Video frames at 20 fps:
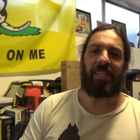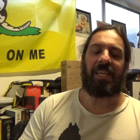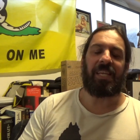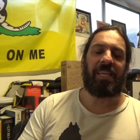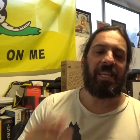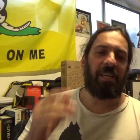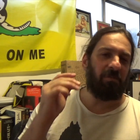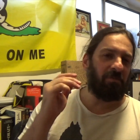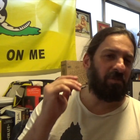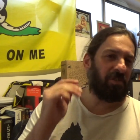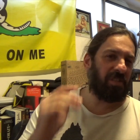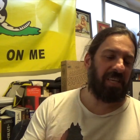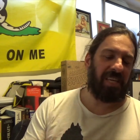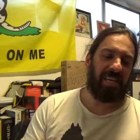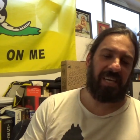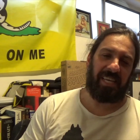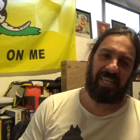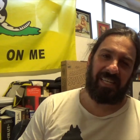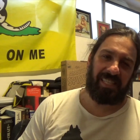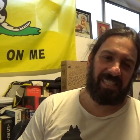Não sei
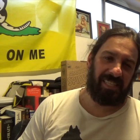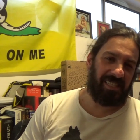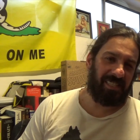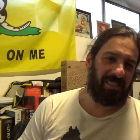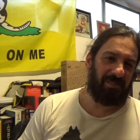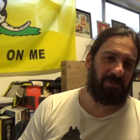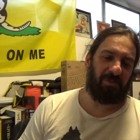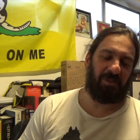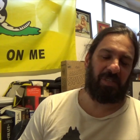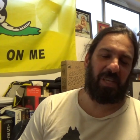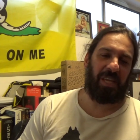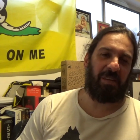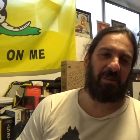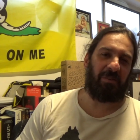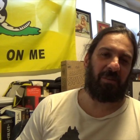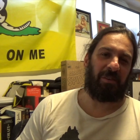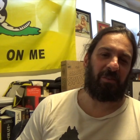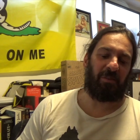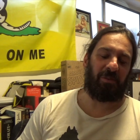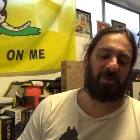ainda, não sei,
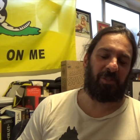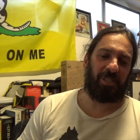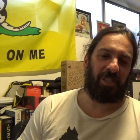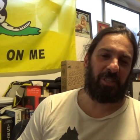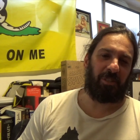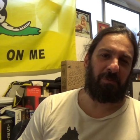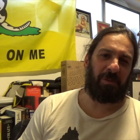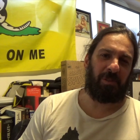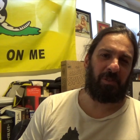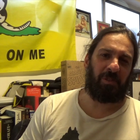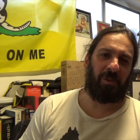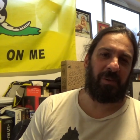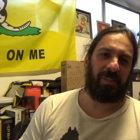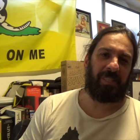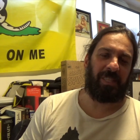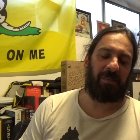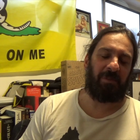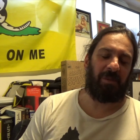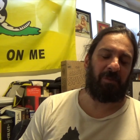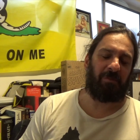a rotina do pessoal aí
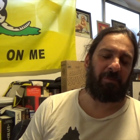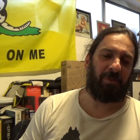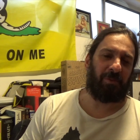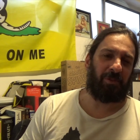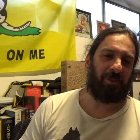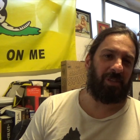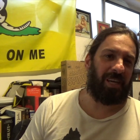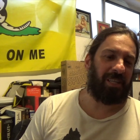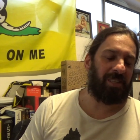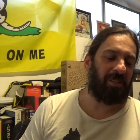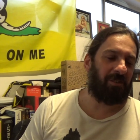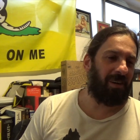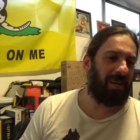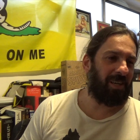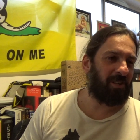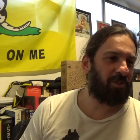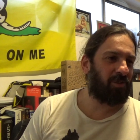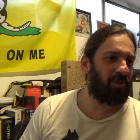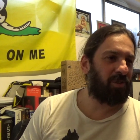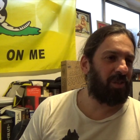tá meio puxada, eu
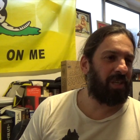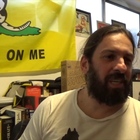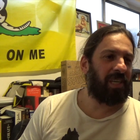acho.